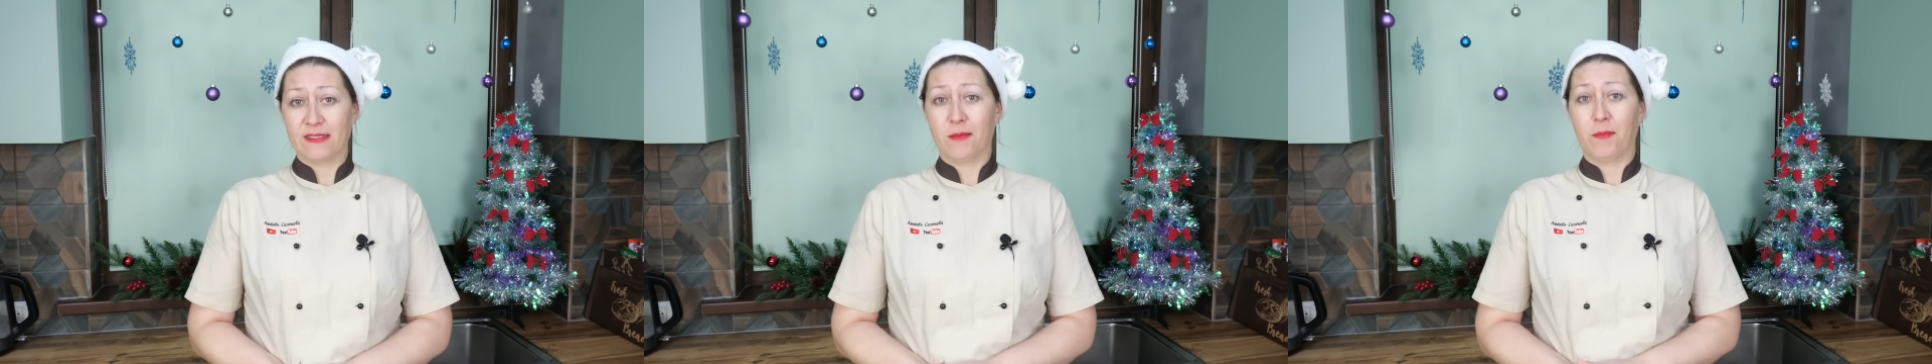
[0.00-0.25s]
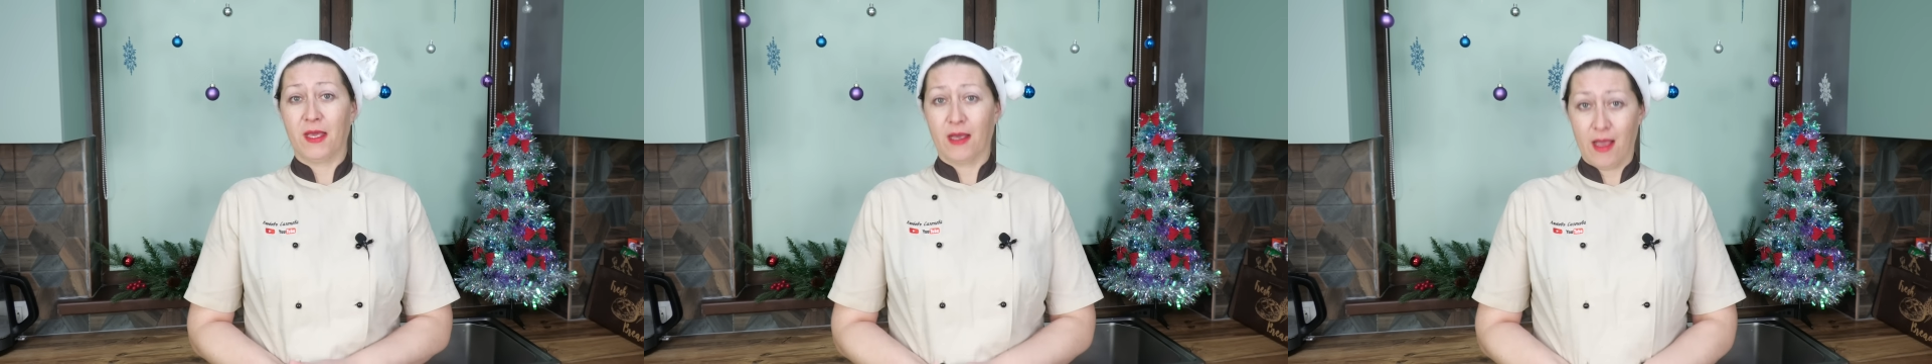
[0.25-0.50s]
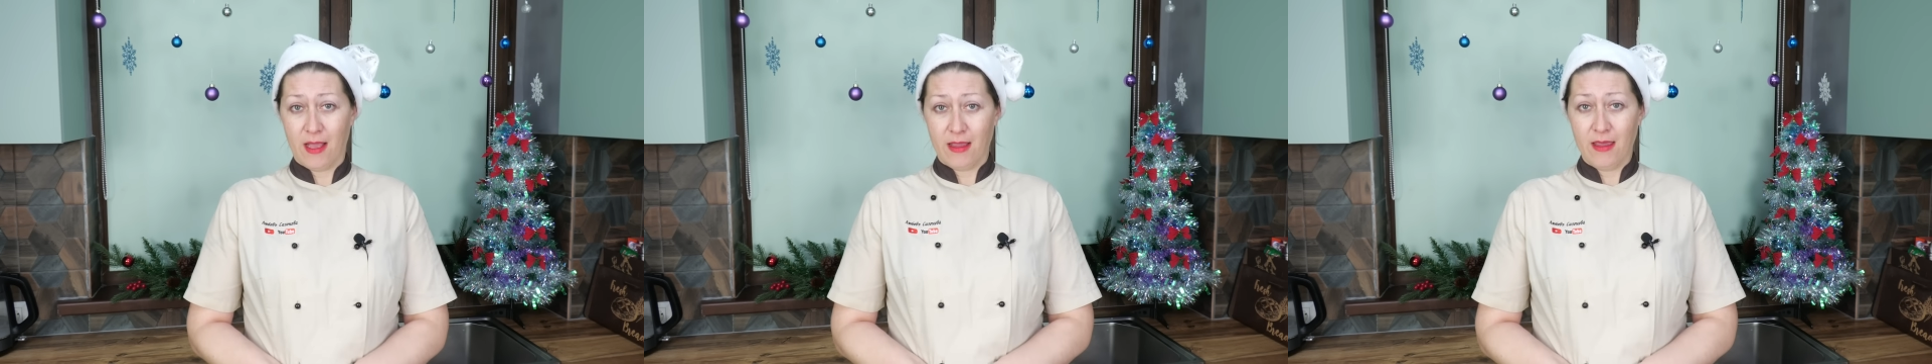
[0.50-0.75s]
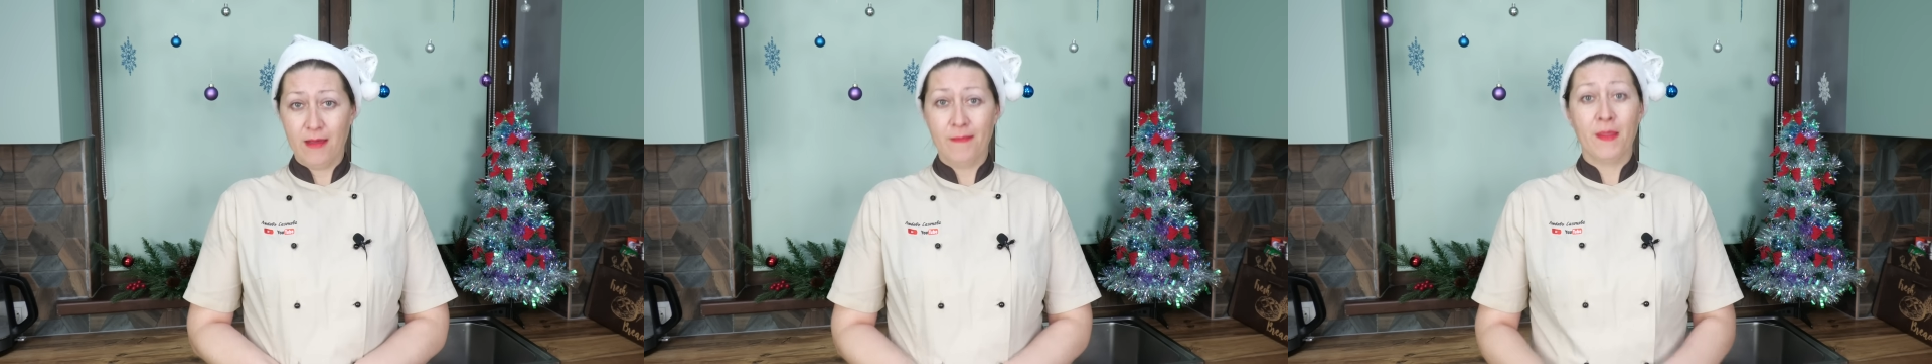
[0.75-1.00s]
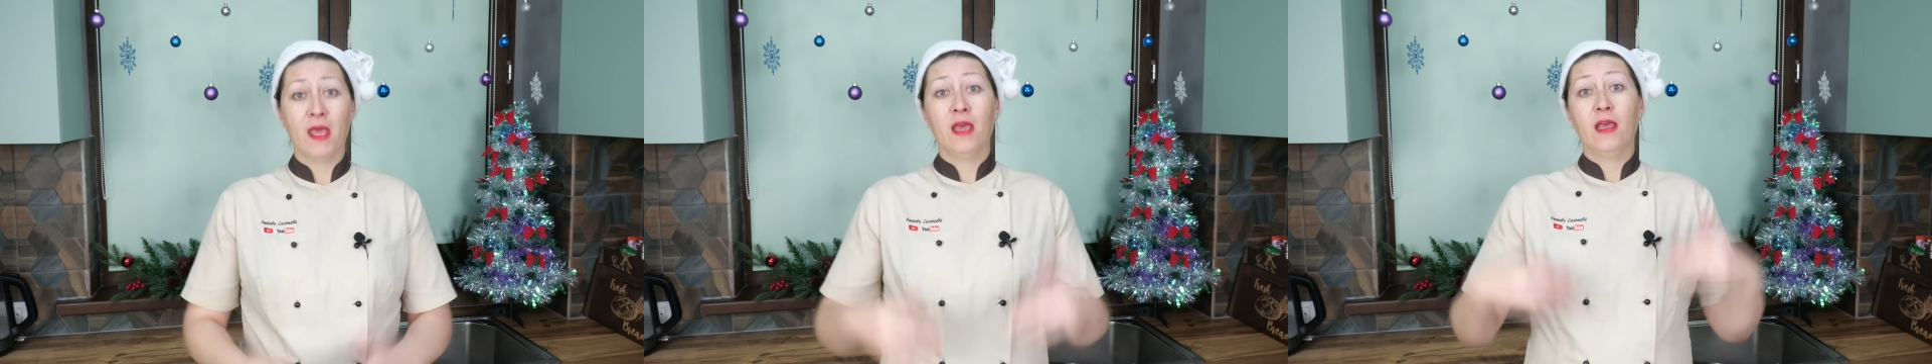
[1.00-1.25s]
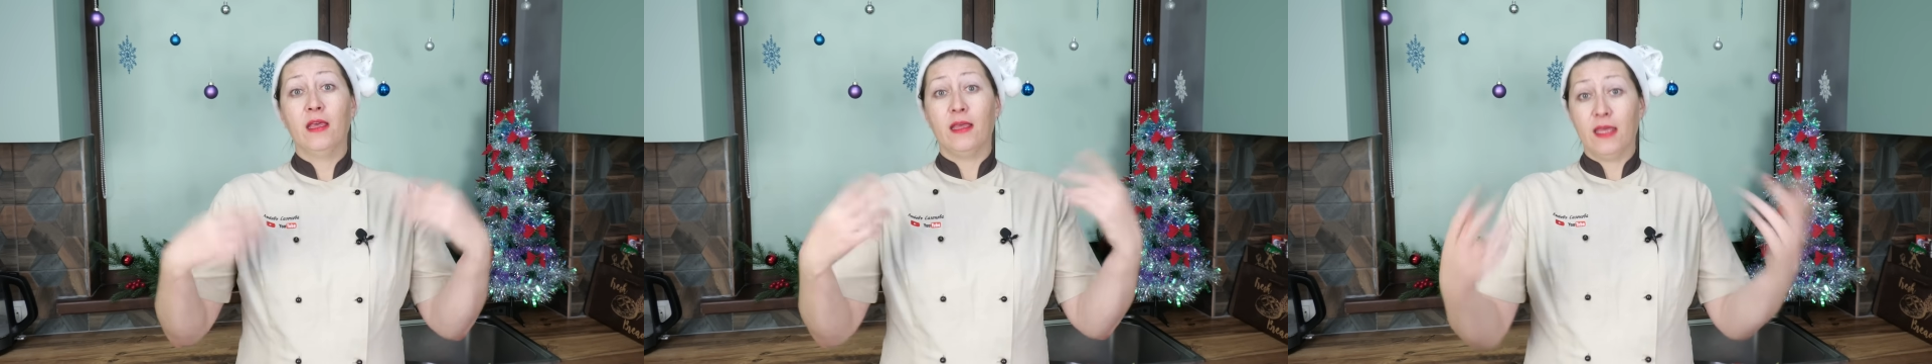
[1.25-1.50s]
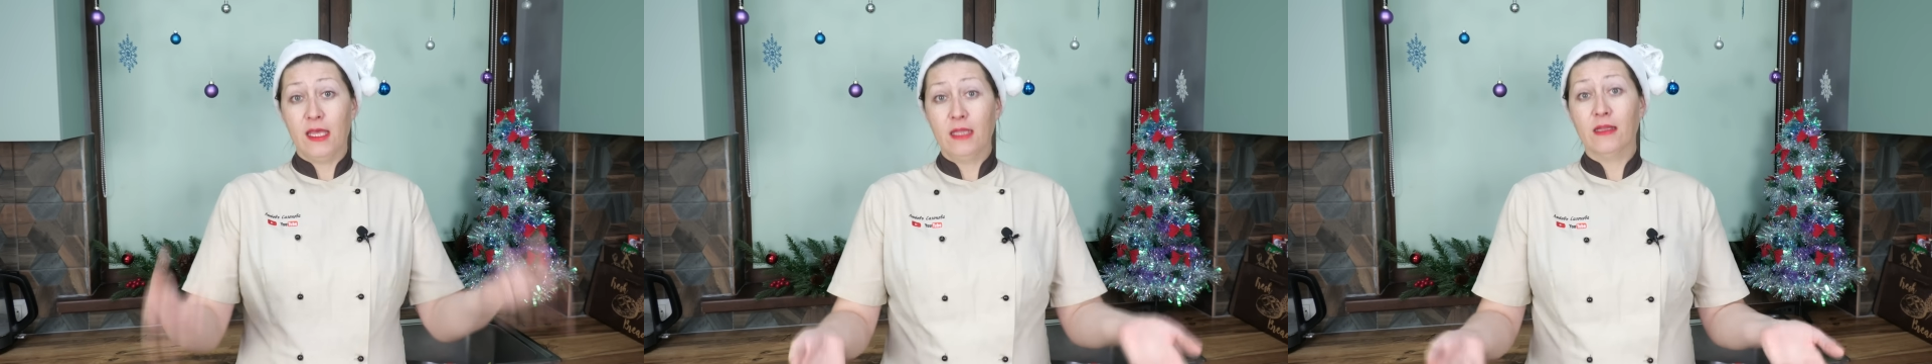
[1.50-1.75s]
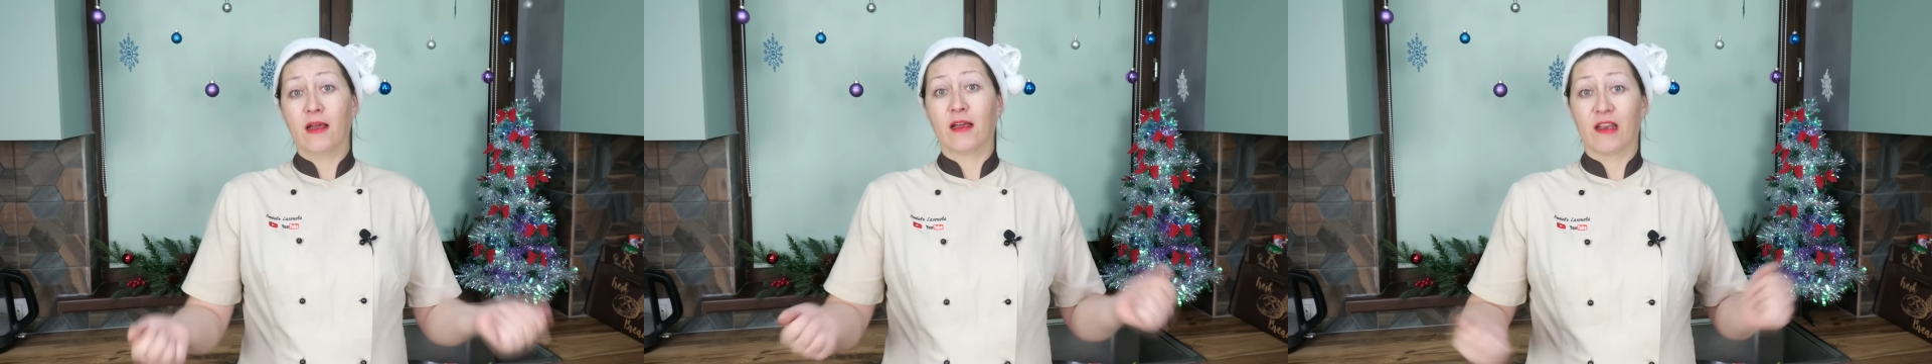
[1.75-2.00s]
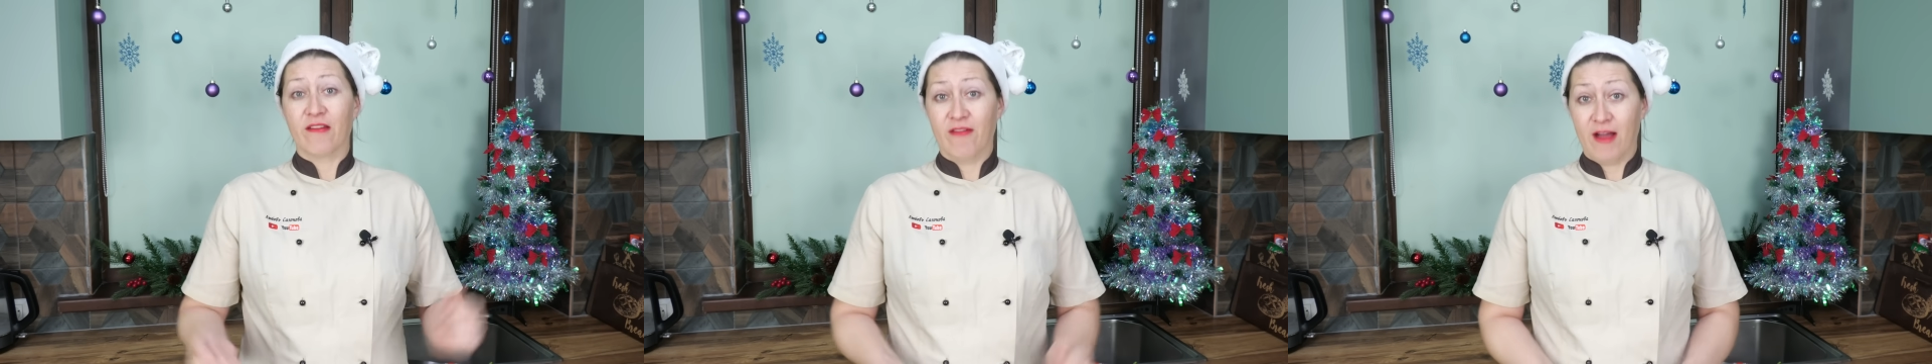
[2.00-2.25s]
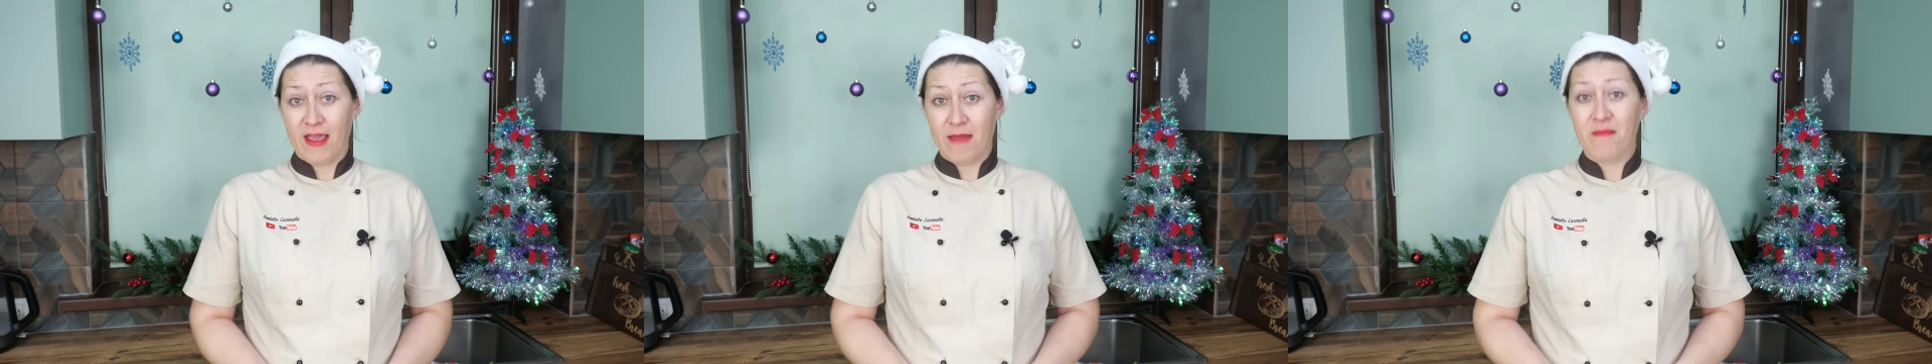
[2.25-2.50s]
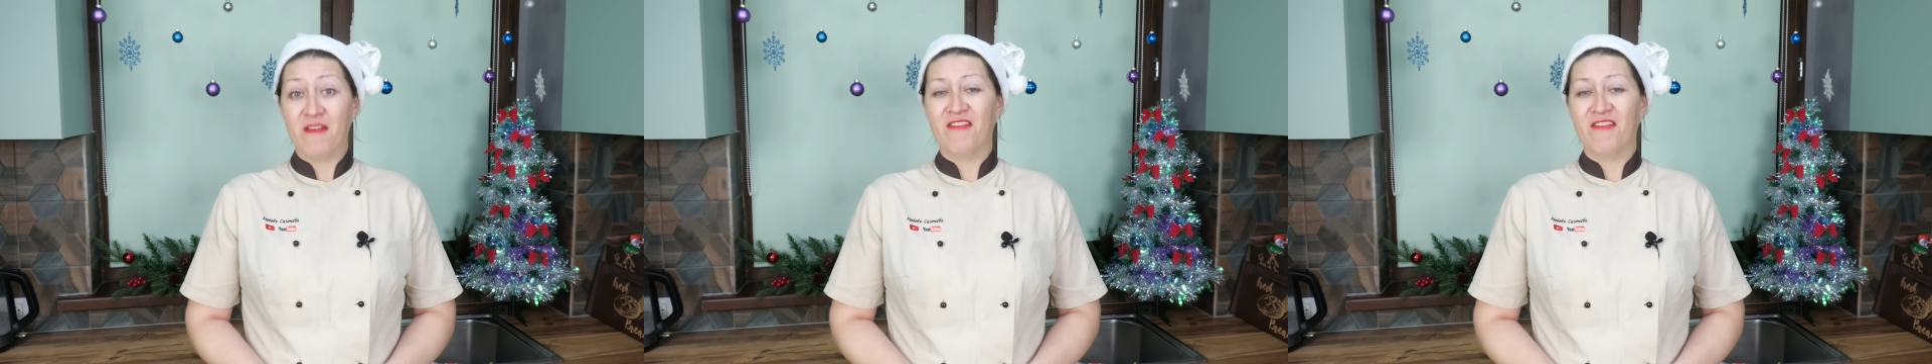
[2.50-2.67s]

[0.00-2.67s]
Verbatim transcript: запекания и накрываем